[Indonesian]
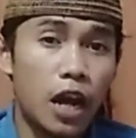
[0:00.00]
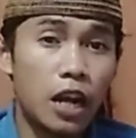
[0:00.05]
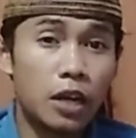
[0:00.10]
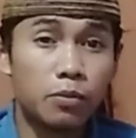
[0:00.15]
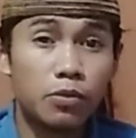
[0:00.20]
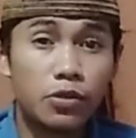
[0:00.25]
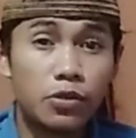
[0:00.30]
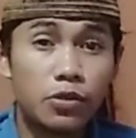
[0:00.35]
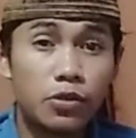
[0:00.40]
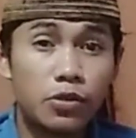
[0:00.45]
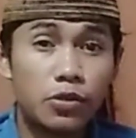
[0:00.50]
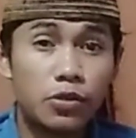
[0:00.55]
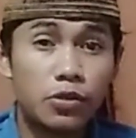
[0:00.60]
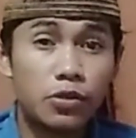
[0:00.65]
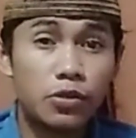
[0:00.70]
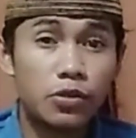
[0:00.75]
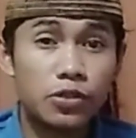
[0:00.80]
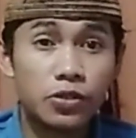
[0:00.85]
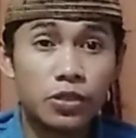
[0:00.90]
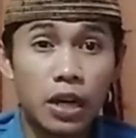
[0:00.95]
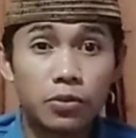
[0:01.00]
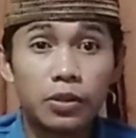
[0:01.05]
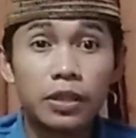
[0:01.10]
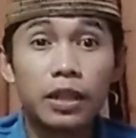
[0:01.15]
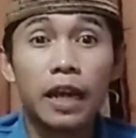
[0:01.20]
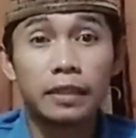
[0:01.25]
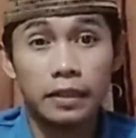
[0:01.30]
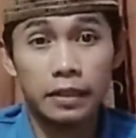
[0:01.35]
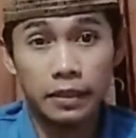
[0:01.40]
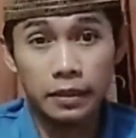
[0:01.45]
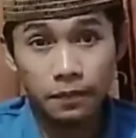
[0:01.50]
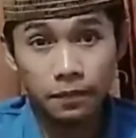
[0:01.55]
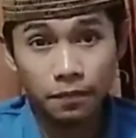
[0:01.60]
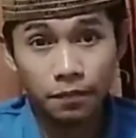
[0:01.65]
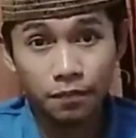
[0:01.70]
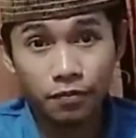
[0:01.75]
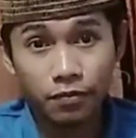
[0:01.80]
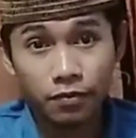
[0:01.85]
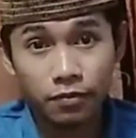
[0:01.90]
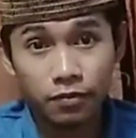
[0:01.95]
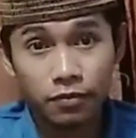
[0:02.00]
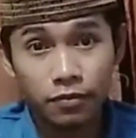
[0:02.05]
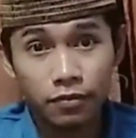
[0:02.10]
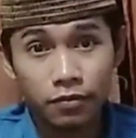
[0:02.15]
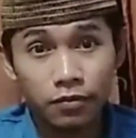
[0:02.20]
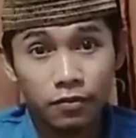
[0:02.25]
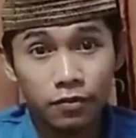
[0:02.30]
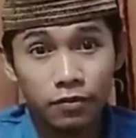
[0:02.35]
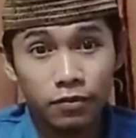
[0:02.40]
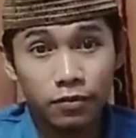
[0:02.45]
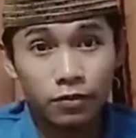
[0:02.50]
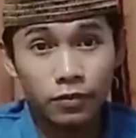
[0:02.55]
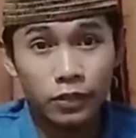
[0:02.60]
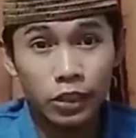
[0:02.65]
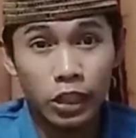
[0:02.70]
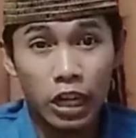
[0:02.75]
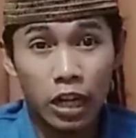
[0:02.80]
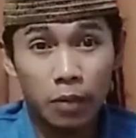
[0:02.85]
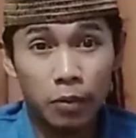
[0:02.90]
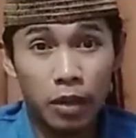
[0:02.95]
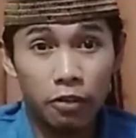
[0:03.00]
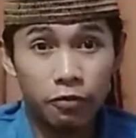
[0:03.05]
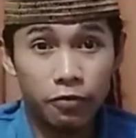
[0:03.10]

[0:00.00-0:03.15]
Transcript: al musnadu ilaihi di dalam